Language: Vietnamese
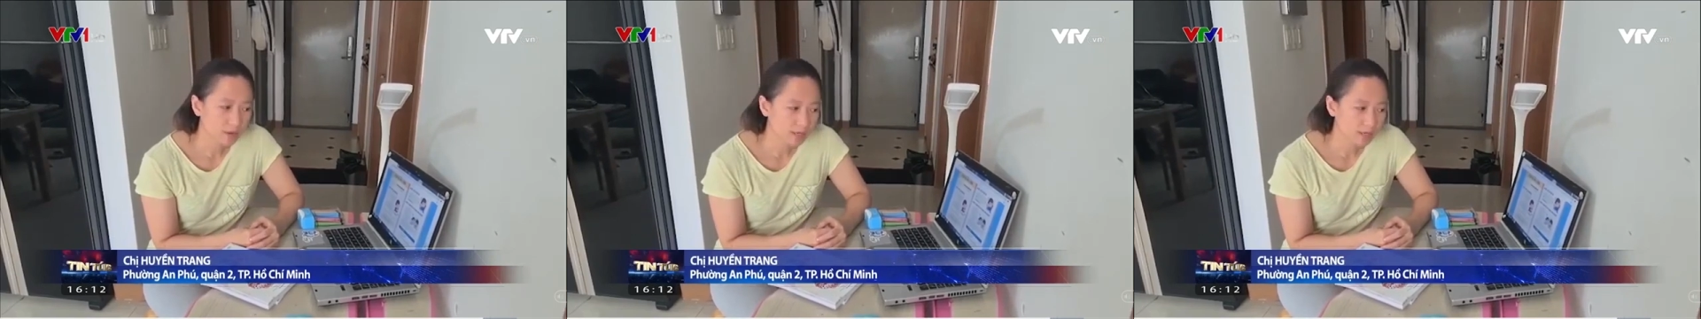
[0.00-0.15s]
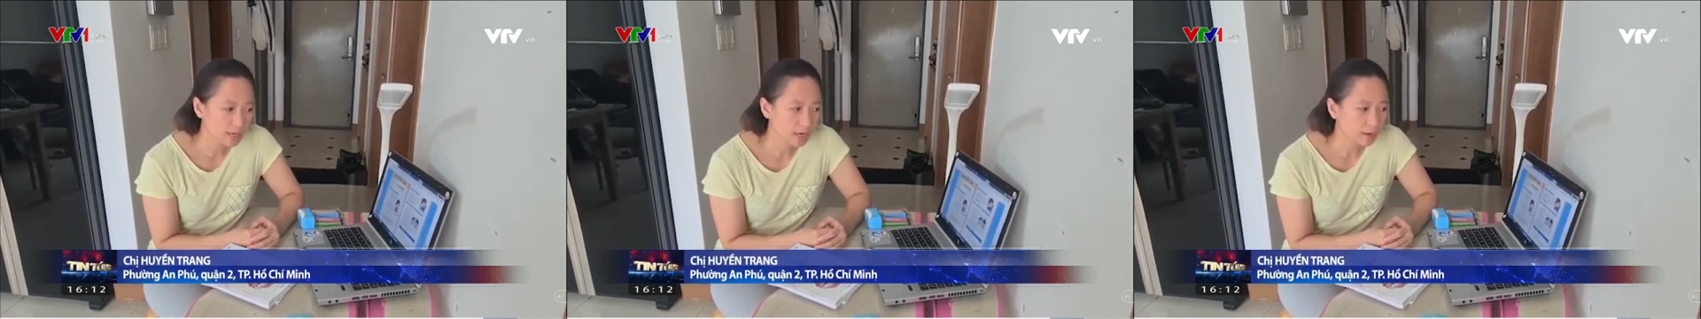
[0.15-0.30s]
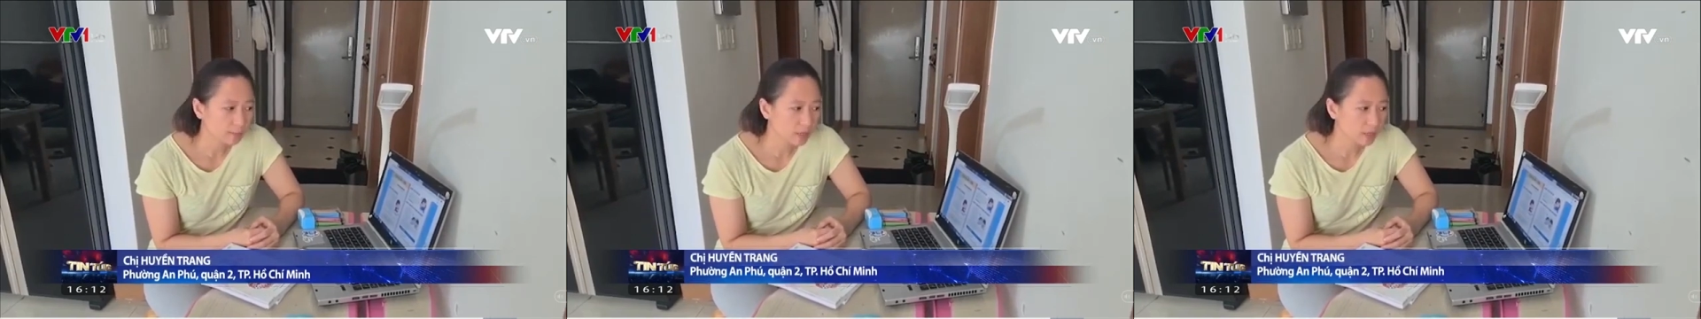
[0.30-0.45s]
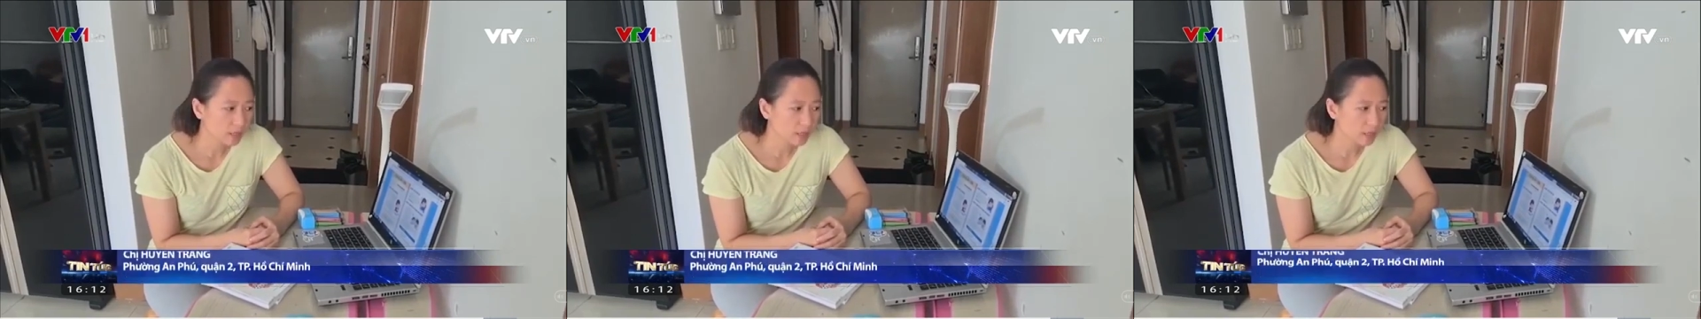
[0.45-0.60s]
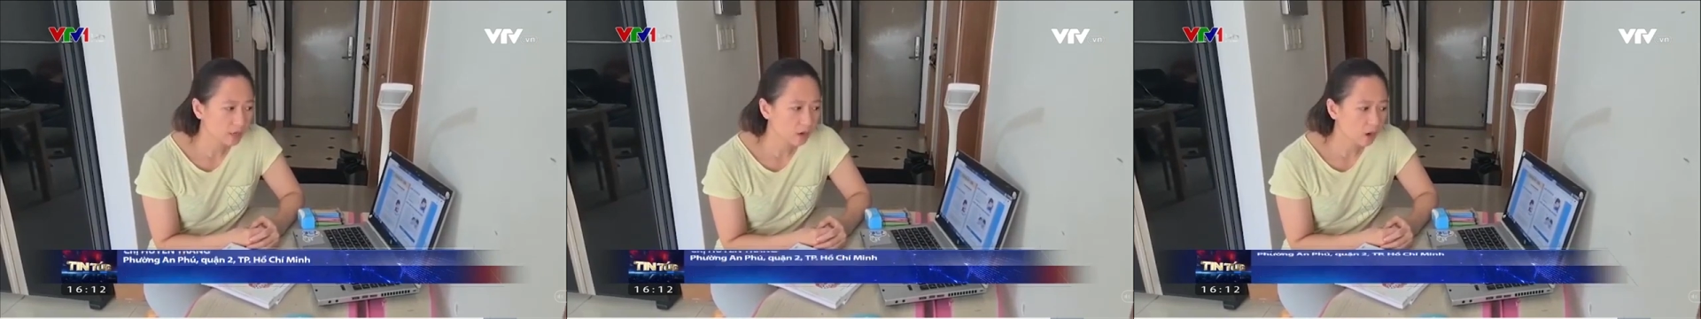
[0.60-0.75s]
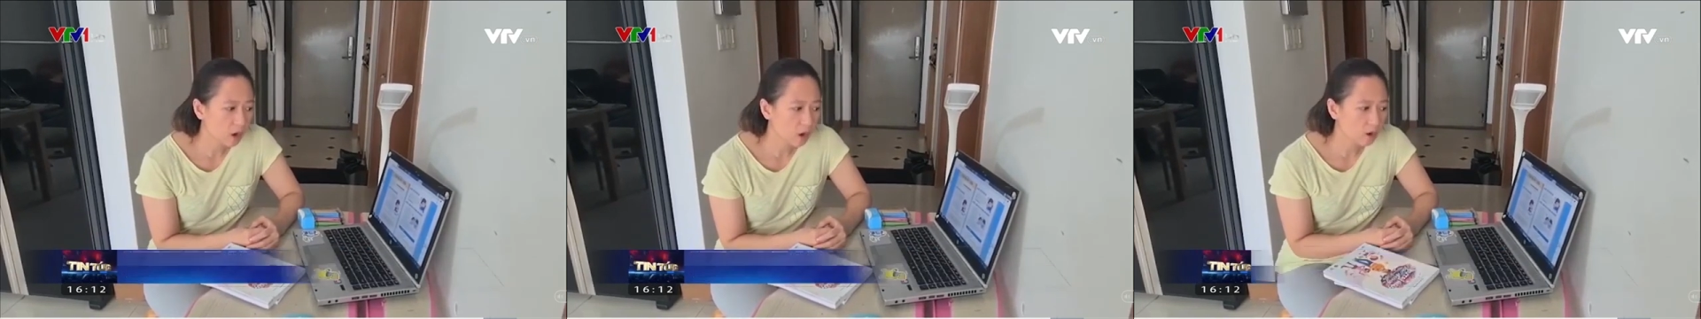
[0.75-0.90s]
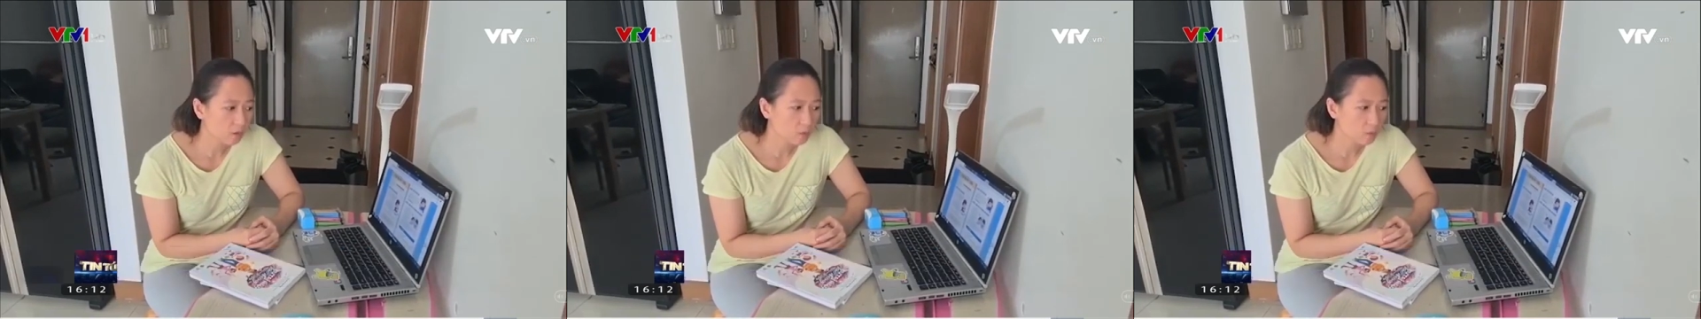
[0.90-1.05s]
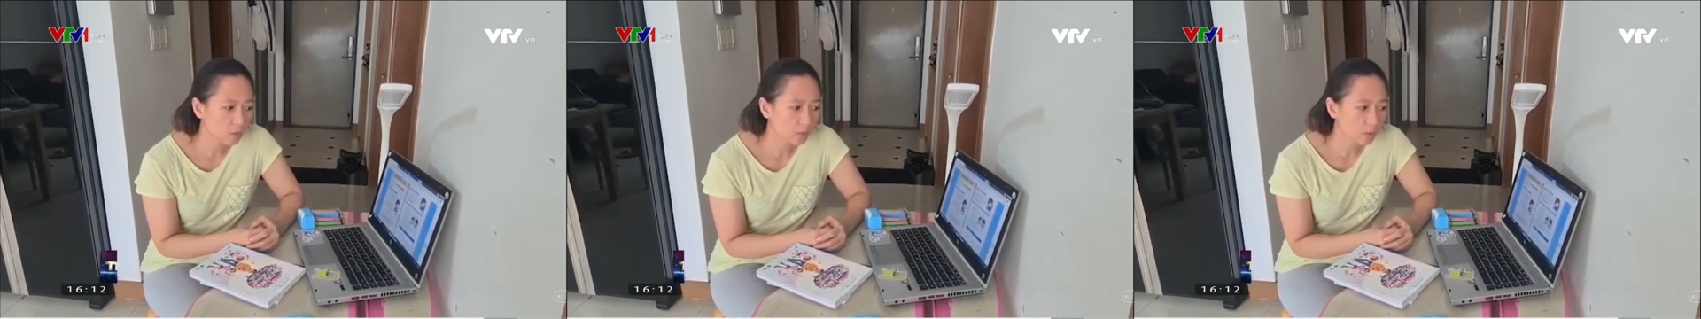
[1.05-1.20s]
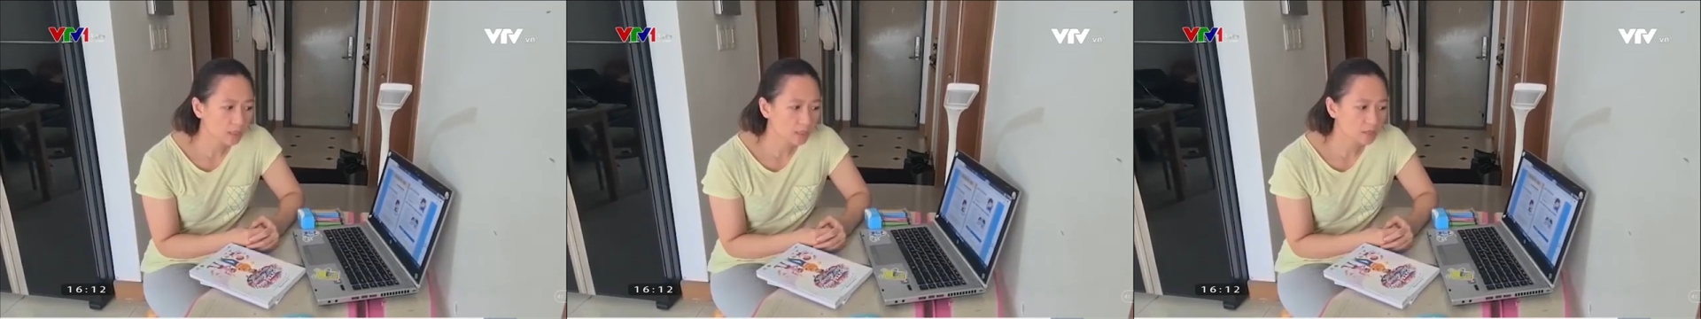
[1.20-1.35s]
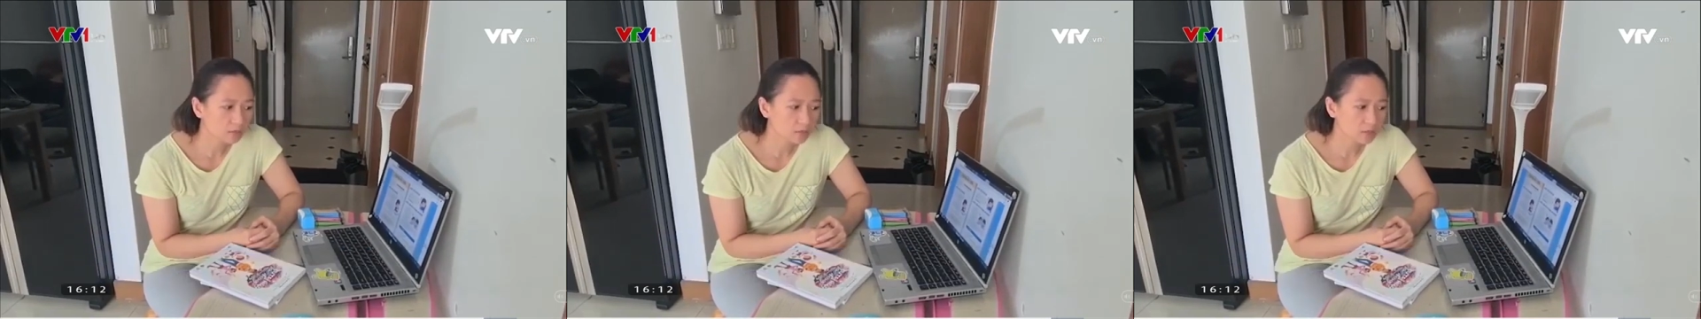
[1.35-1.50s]
khi mà trang bị cho con
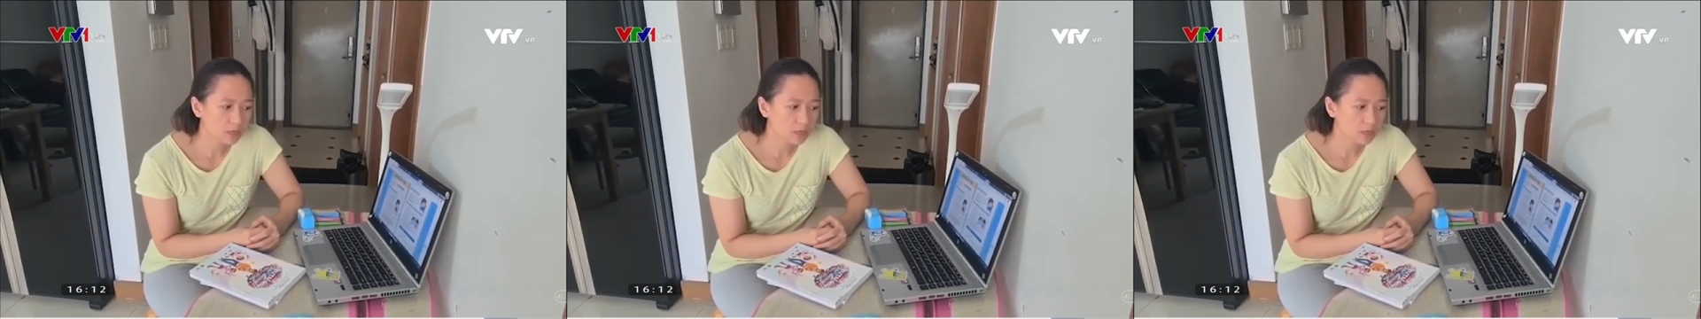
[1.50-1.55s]
một cái